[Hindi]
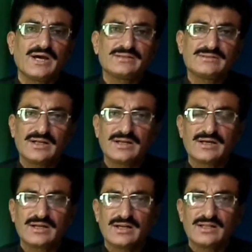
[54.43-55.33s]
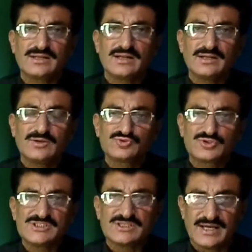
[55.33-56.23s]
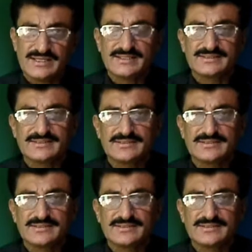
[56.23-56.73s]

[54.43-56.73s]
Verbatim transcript: अंदर अगर अल्लाह ताला ने उसकी सलाहियत